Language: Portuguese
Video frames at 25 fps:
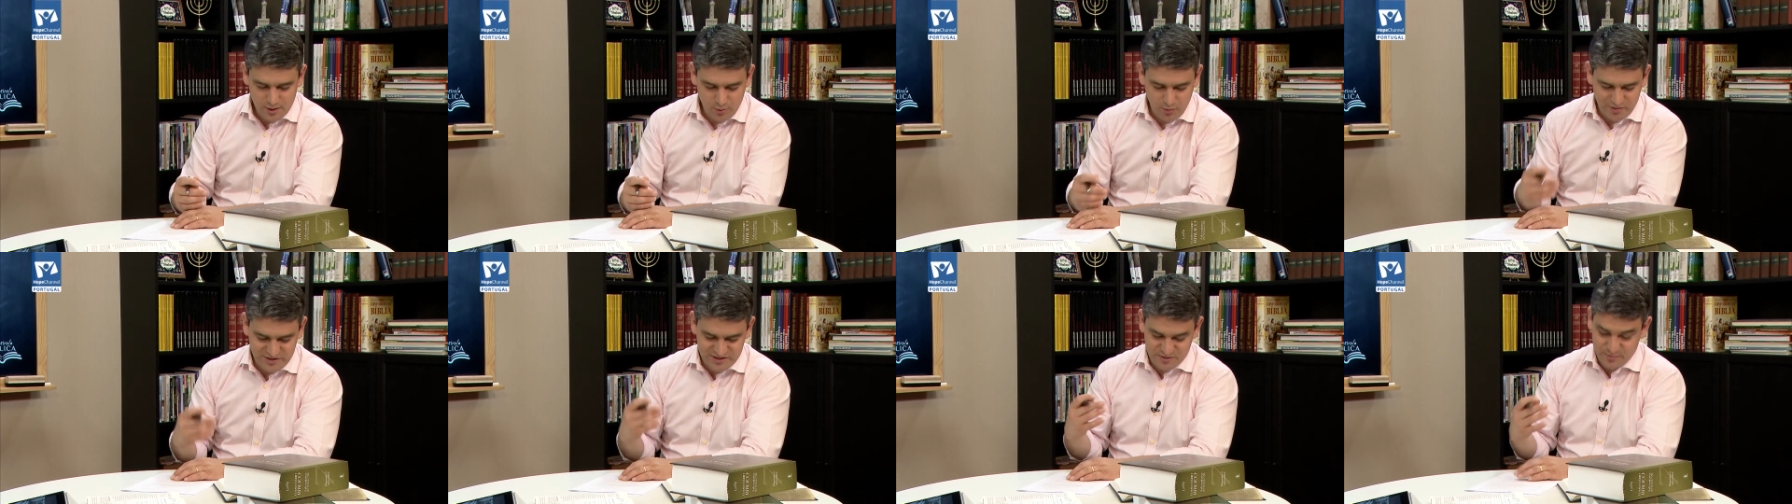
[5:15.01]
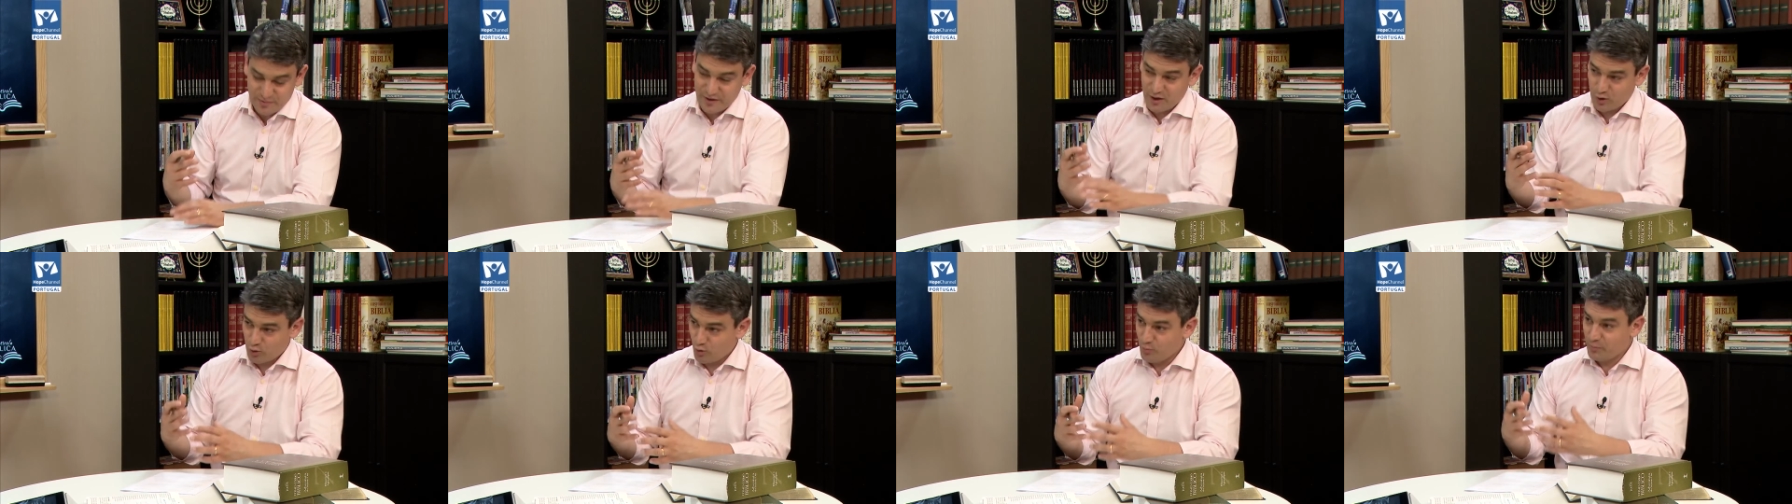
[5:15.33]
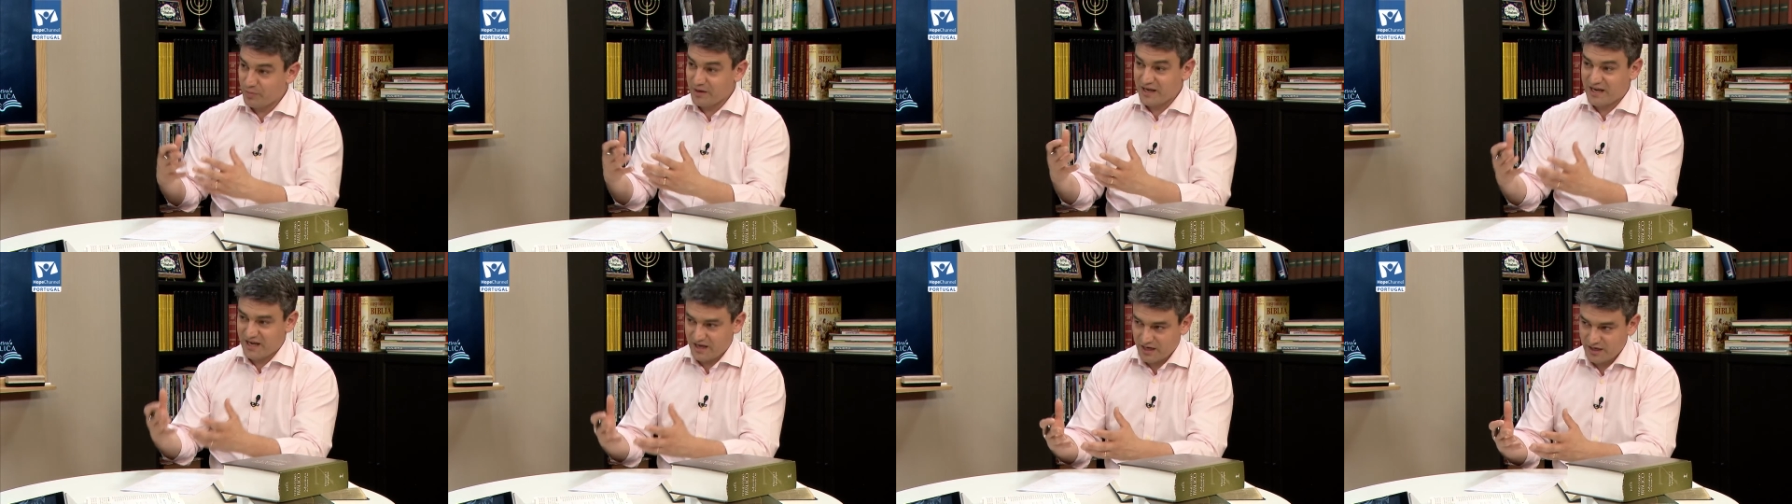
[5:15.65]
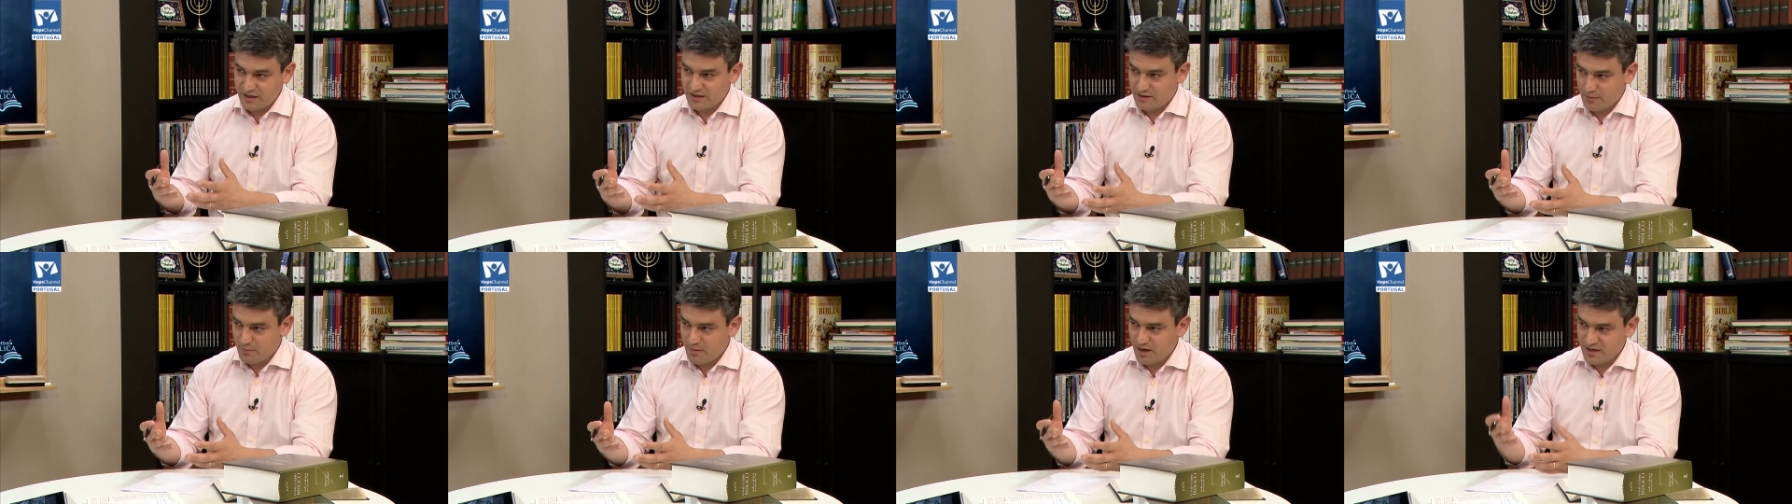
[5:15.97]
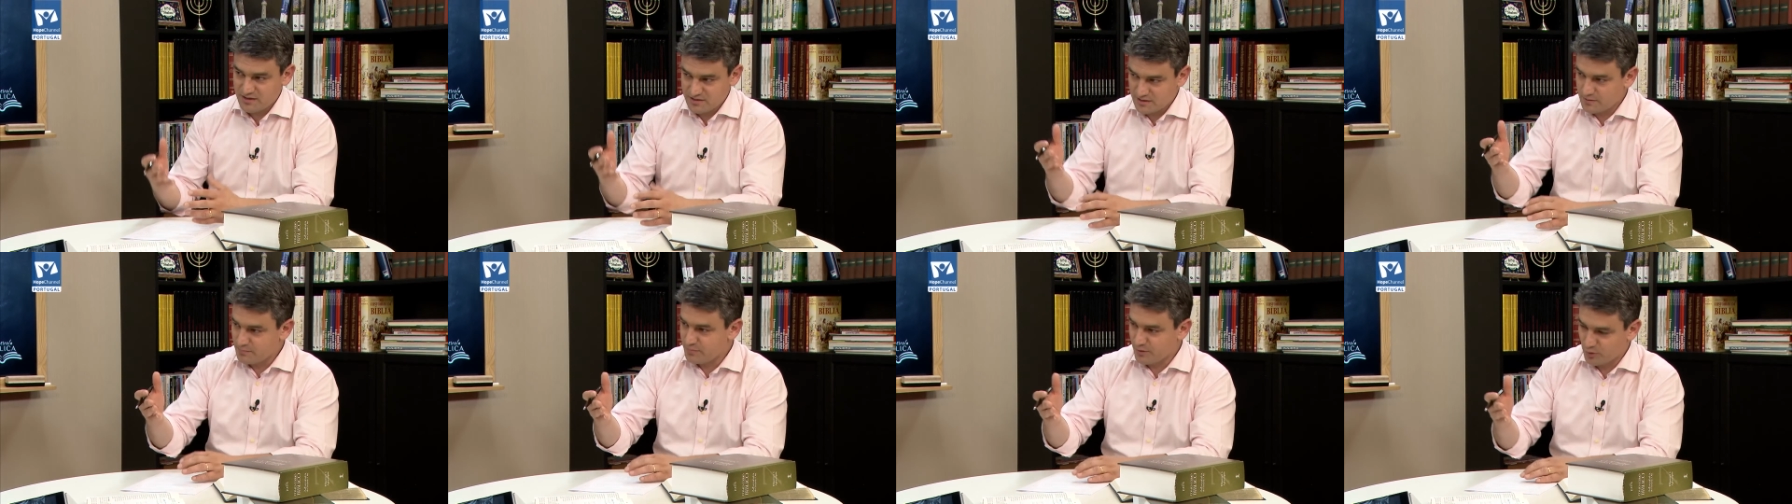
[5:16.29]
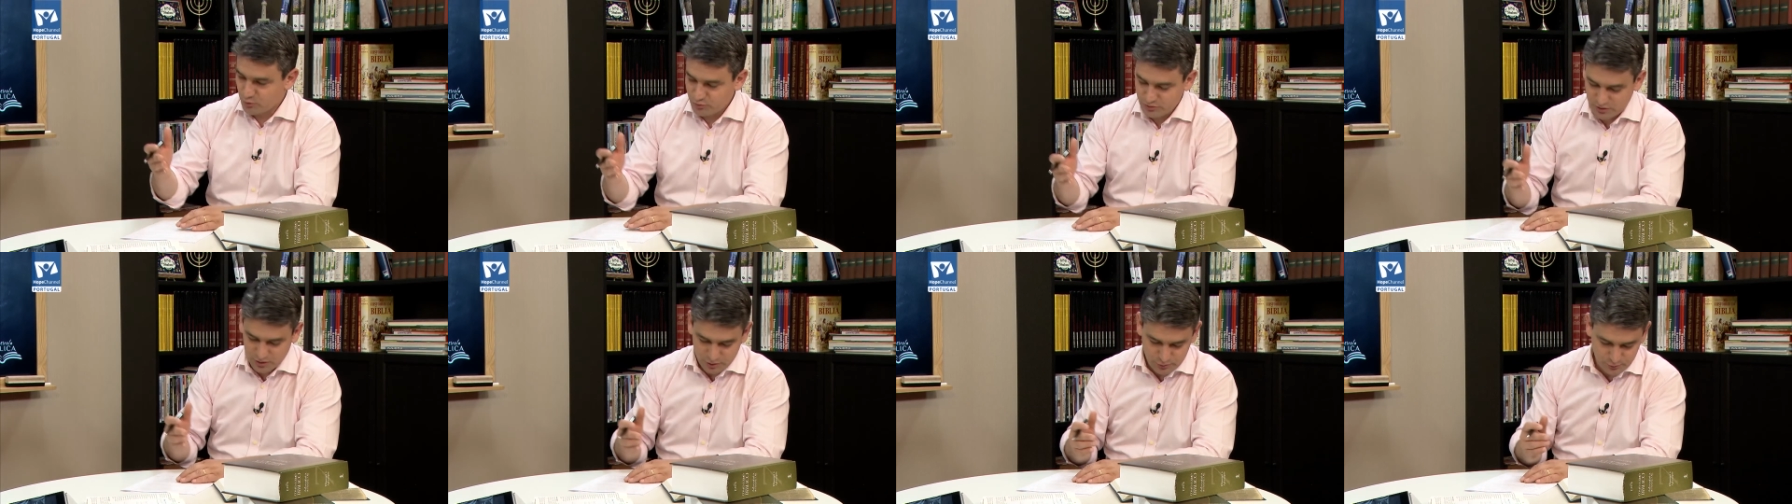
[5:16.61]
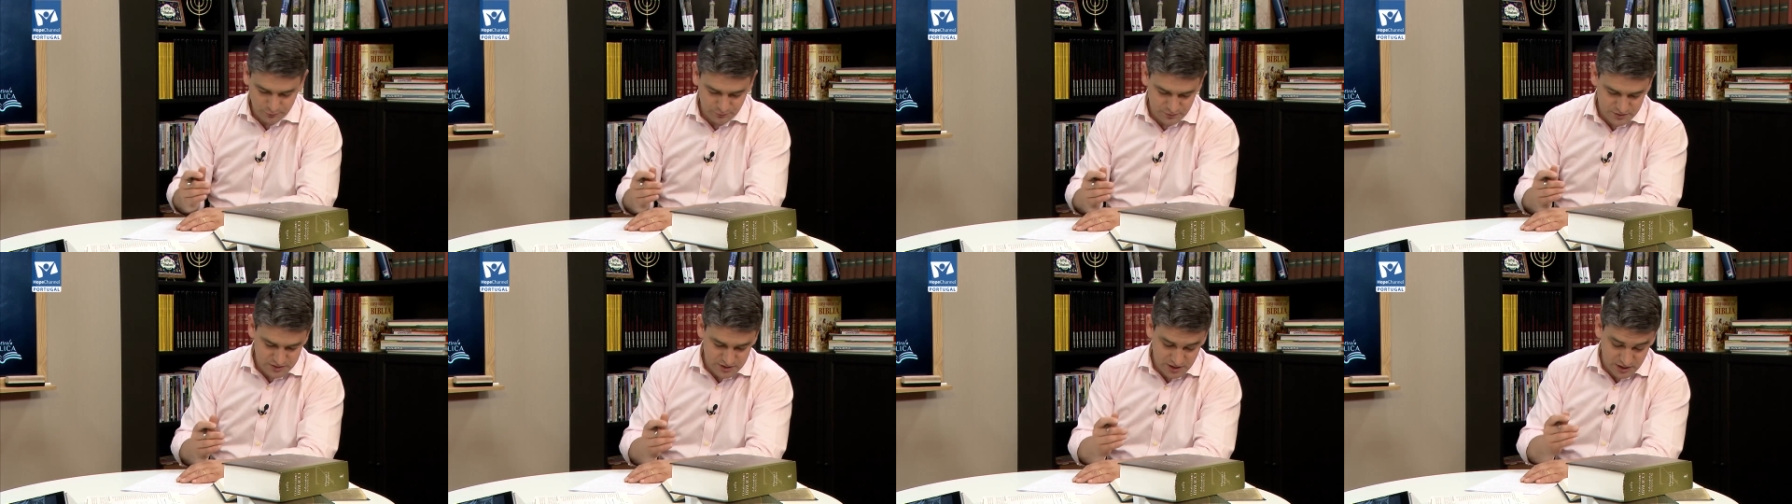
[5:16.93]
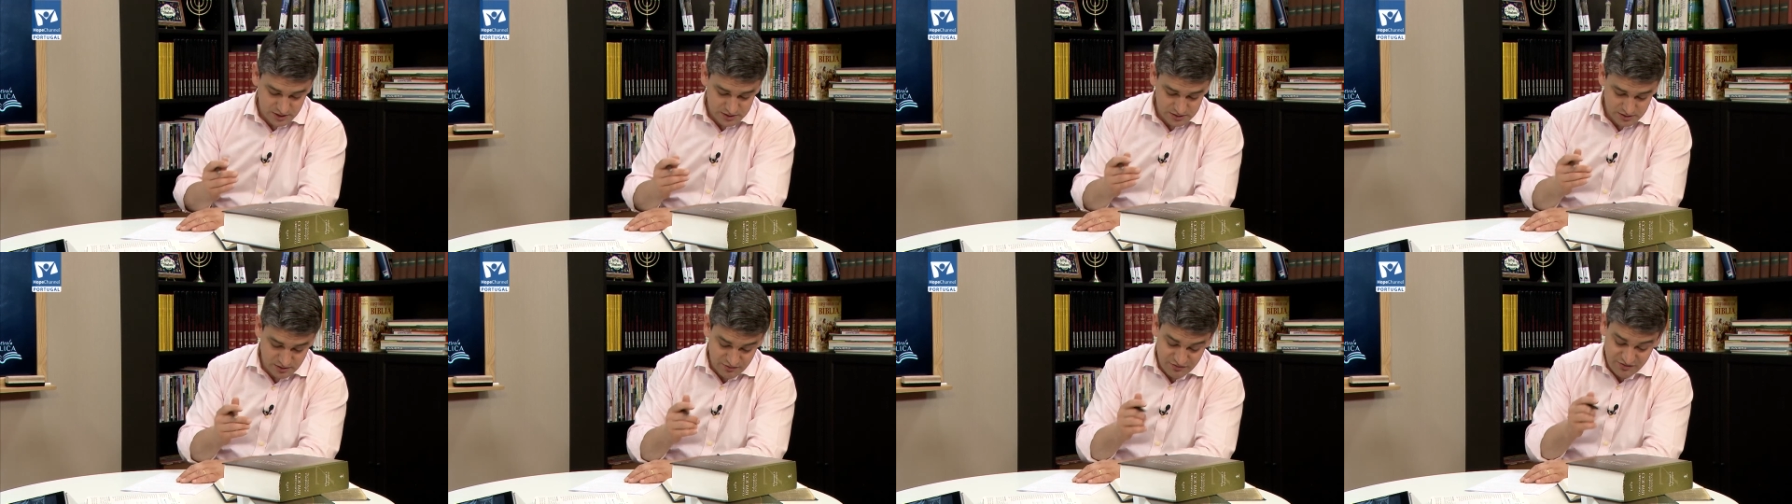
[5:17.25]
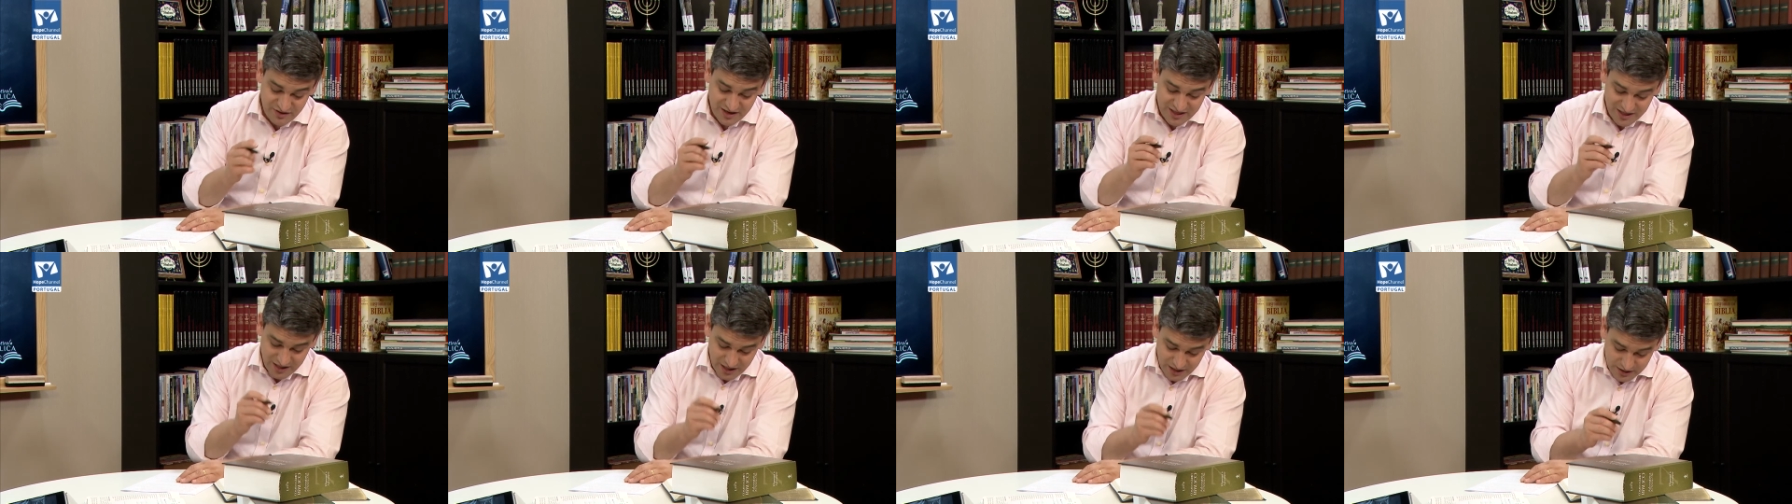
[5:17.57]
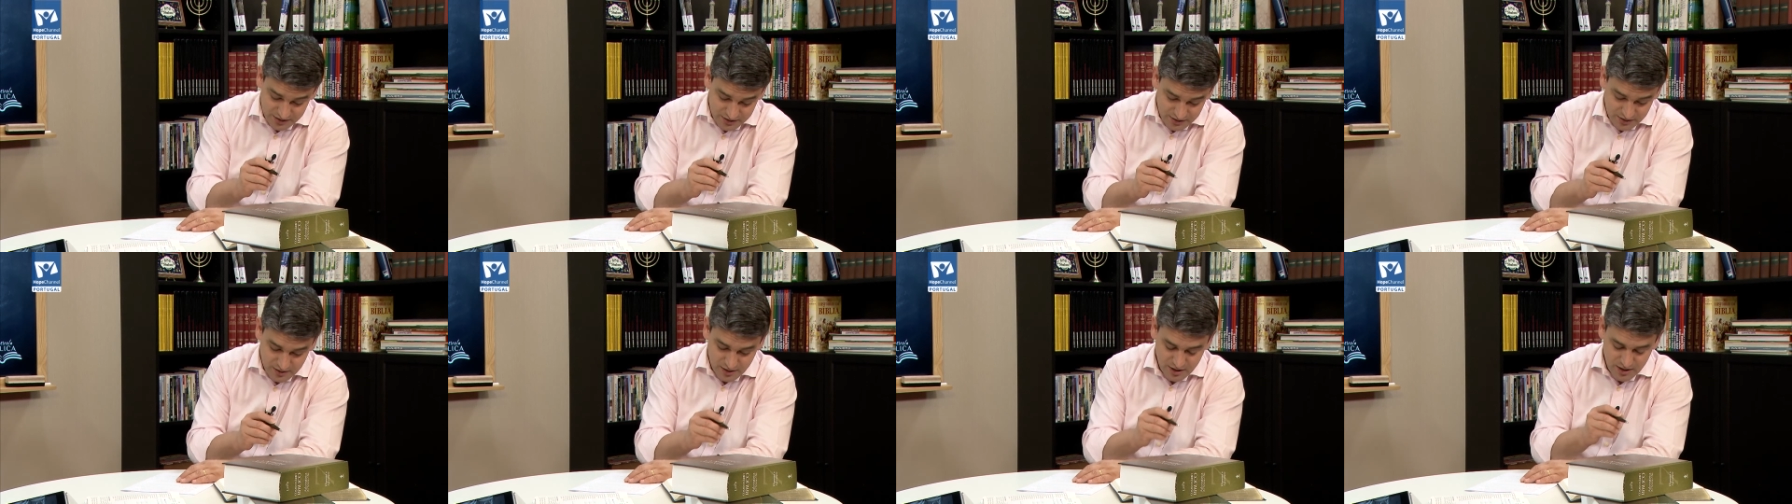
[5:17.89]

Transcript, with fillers: quase para complicar ainda mais a pergunta que tu fizeste. A verdade